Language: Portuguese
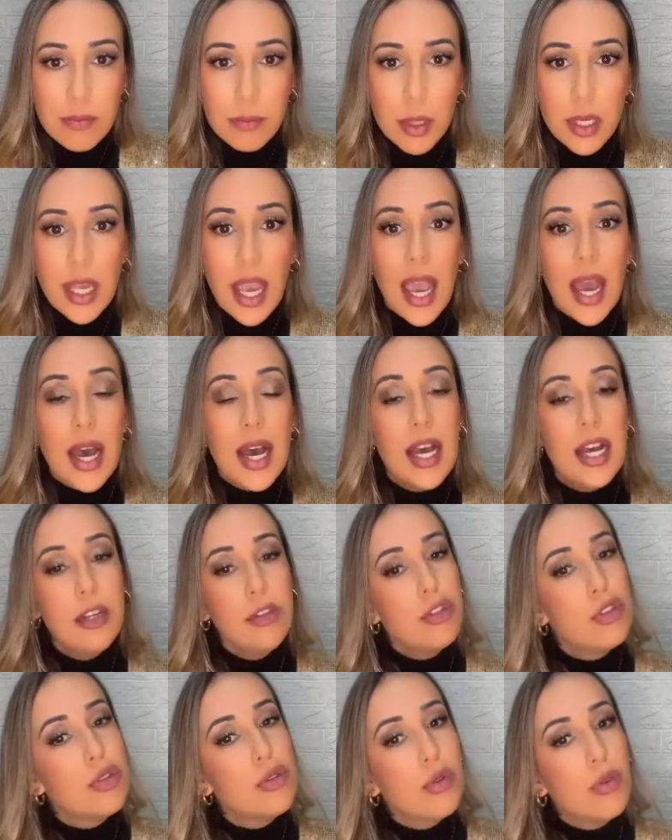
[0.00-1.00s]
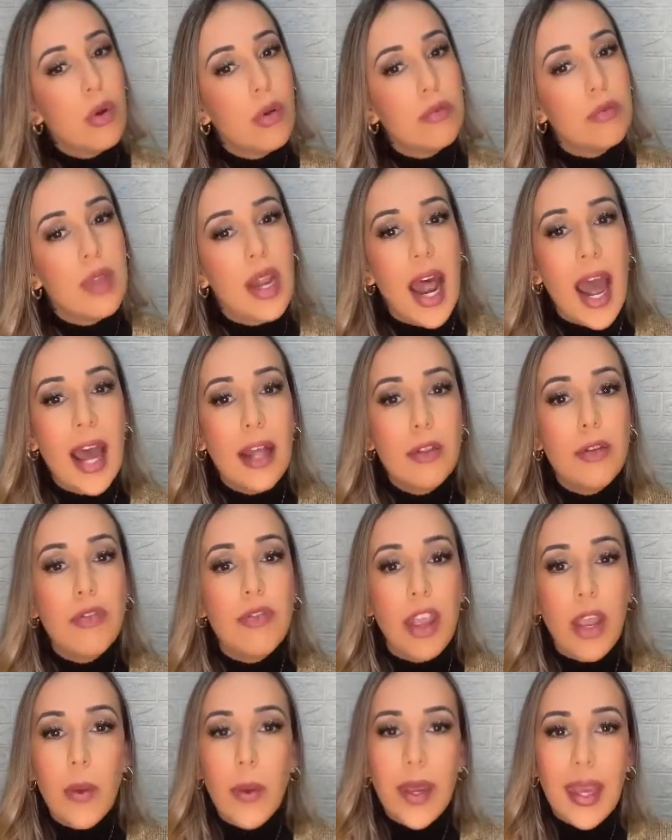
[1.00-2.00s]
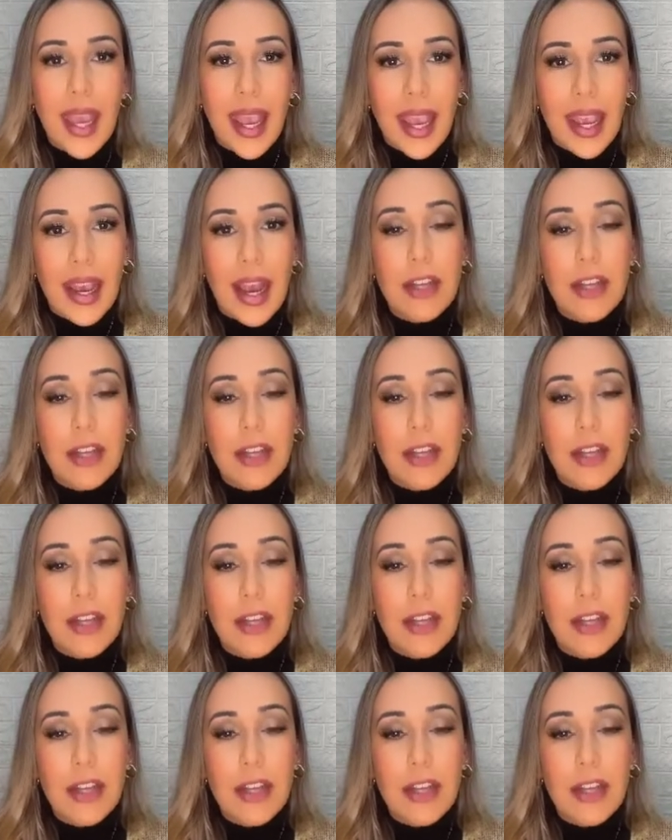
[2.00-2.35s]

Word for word: porque antes do contrato vem o que?